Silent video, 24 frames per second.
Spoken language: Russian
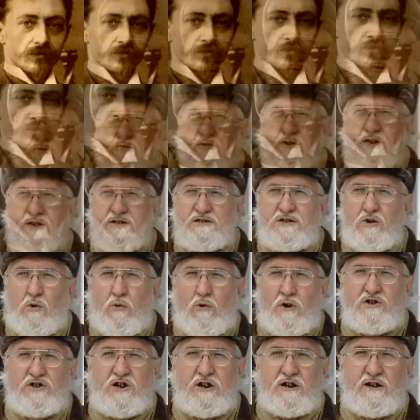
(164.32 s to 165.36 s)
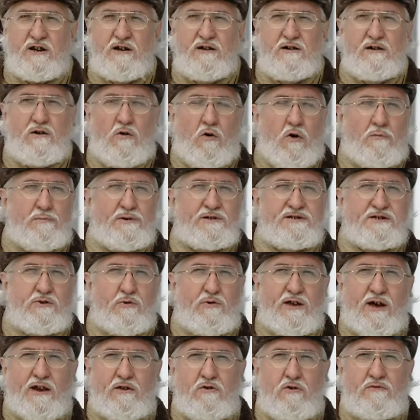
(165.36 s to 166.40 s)
У него есть очерк об
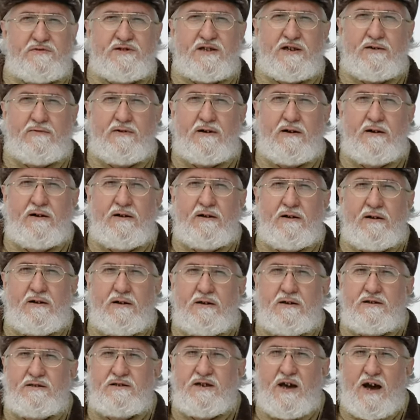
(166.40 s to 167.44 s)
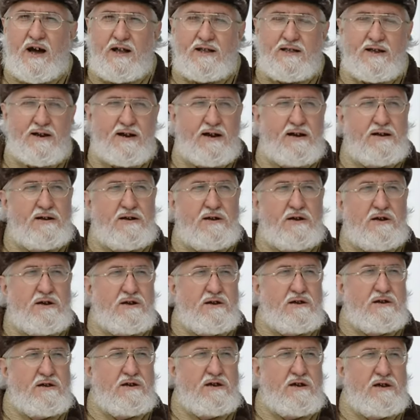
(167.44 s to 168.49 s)
истории Орловского театра
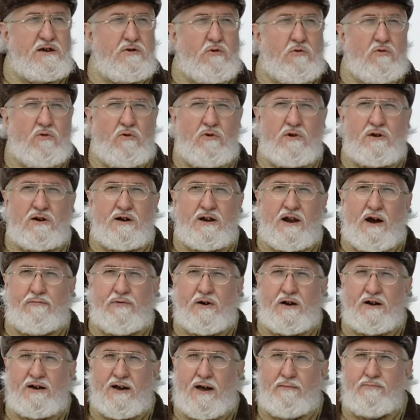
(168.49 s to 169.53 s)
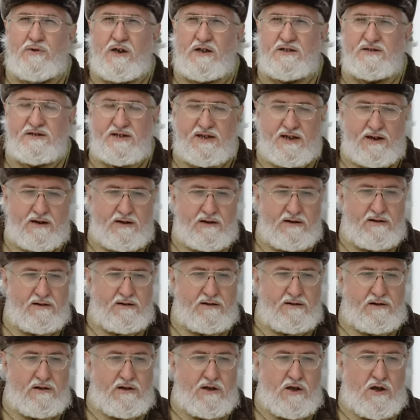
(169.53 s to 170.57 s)
и о графах Каменских.
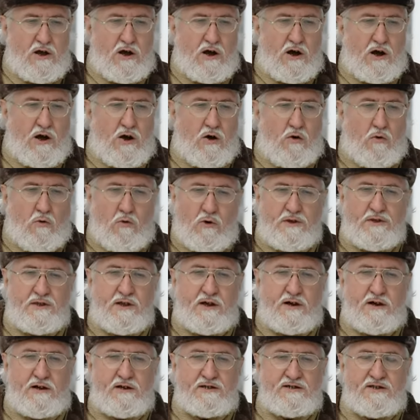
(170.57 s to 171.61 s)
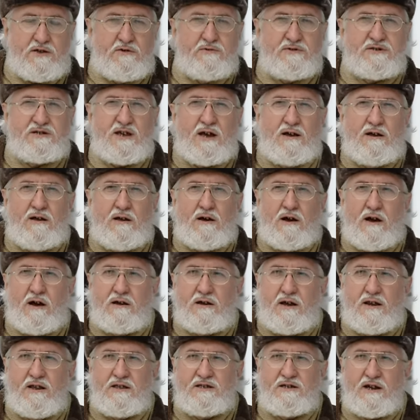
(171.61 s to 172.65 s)
А, он э, становится э,
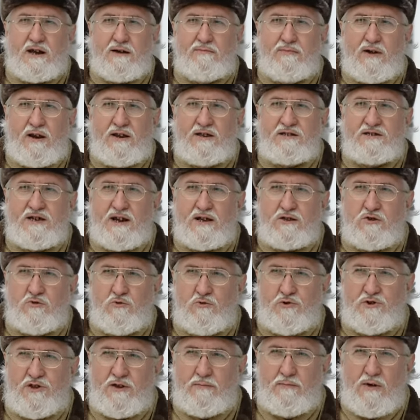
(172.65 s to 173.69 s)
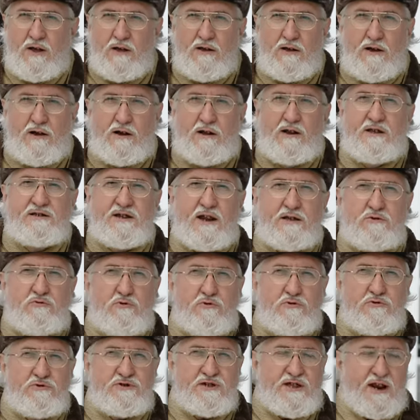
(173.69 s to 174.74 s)
критиком литературным,
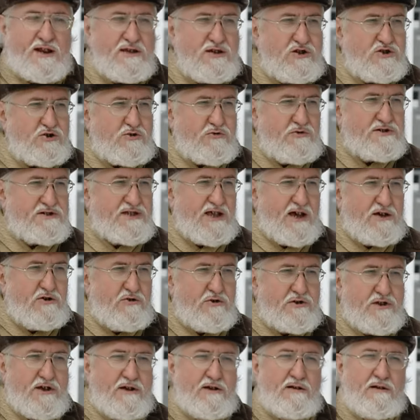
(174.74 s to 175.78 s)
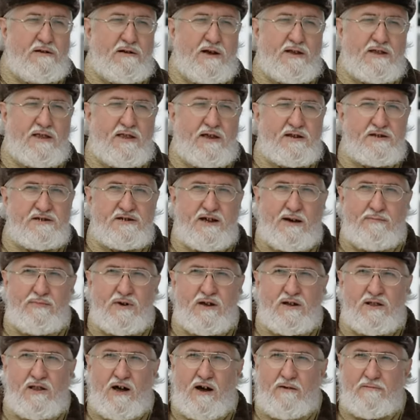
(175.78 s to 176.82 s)
литературную страничку издает. Это, наверное,
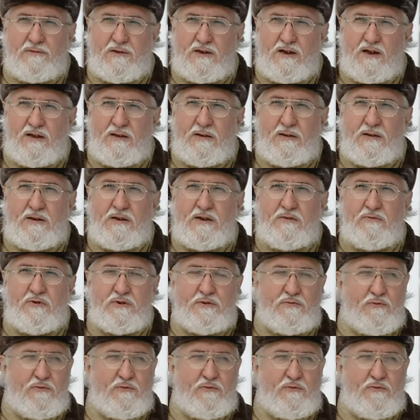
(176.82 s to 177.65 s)
самое главное его